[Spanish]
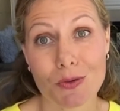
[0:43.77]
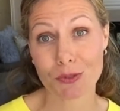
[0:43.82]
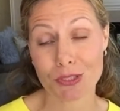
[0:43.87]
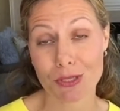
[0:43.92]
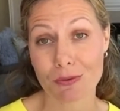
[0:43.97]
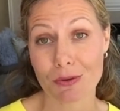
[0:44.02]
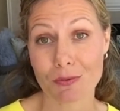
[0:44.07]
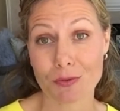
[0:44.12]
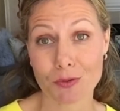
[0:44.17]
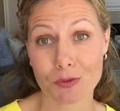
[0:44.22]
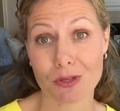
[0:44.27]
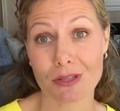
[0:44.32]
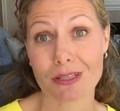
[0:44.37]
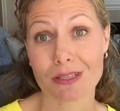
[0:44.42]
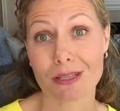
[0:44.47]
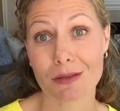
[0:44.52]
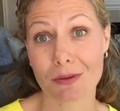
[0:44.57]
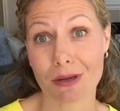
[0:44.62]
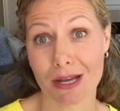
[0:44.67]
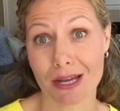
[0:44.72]
Llevamos una
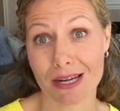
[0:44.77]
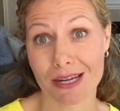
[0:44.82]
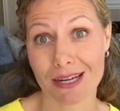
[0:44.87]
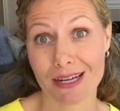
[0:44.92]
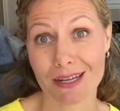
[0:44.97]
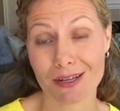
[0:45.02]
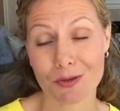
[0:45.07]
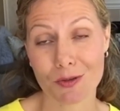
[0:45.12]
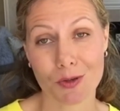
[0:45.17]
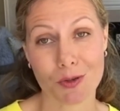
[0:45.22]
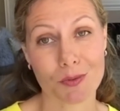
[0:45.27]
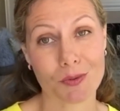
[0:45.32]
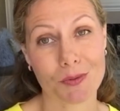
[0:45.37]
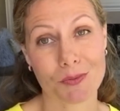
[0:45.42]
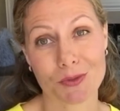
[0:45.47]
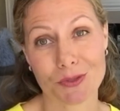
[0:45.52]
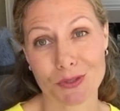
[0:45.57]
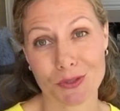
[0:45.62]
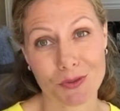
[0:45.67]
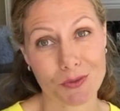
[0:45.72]
dieta vegana, no
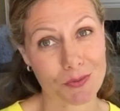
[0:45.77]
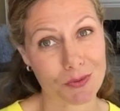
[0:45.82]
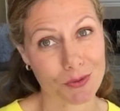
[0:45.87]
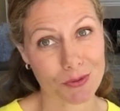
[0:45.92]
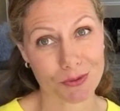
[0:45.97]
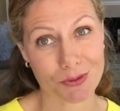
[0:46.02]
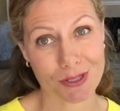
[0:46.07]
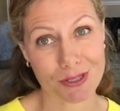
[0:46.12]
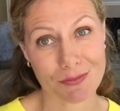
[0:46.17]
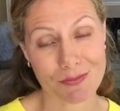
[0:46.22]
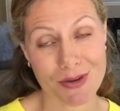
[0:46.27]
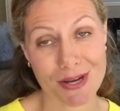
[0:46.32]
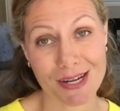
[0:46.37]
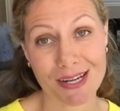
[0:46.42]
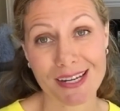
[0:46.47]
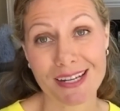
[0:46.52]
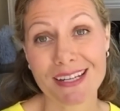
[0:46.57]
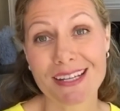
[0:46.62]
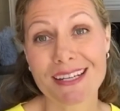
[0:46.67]
comemos ningún producto animal,